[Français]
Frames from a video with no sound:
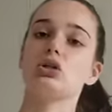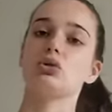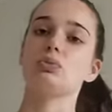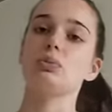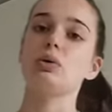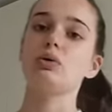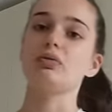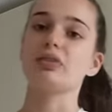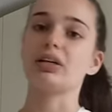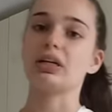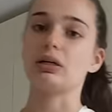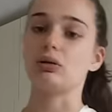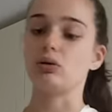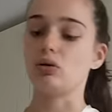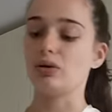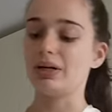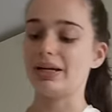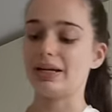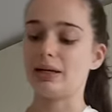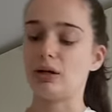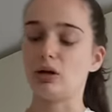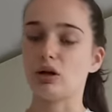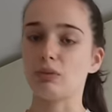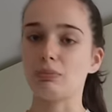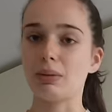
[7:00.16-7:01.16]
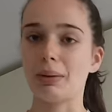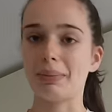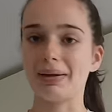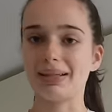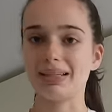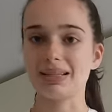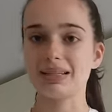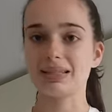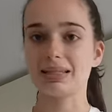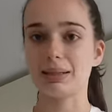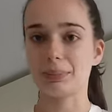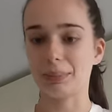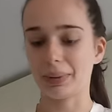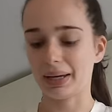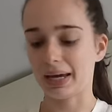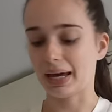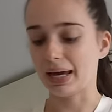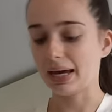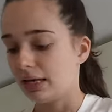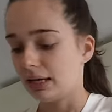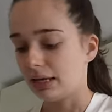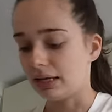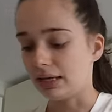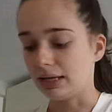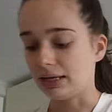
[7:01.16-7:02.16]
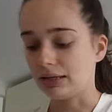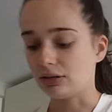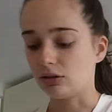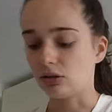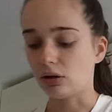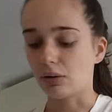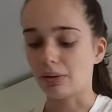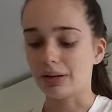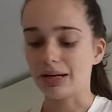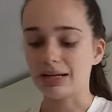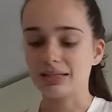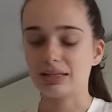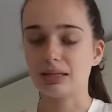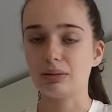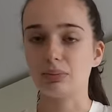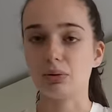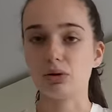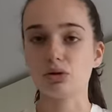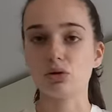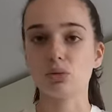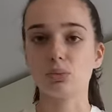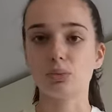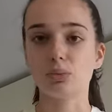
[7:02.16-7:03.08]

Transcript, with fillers: je mets au frigo, et le lendemain matin c'est prêt. Et non, là c'est une portion